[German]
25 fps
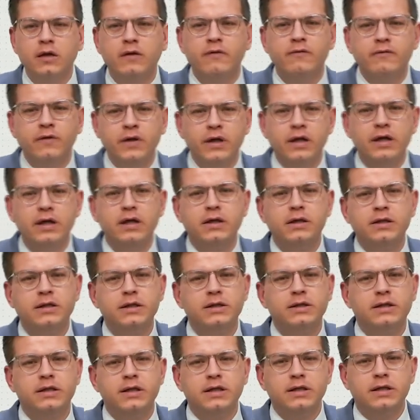wie
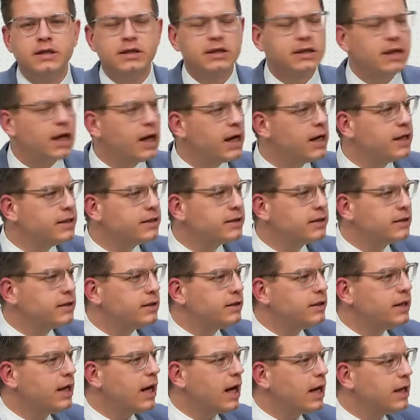die Tätigkeit
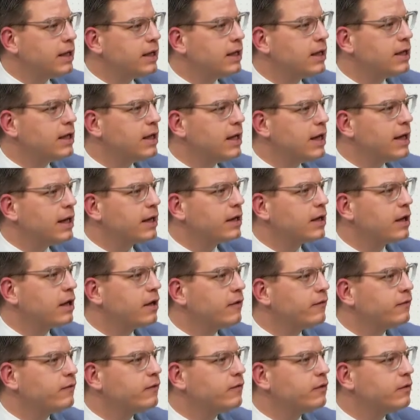der anderen
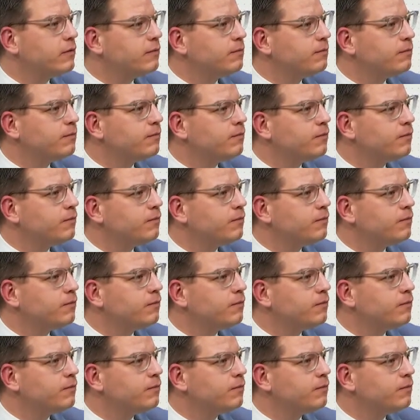Lehrkräfte.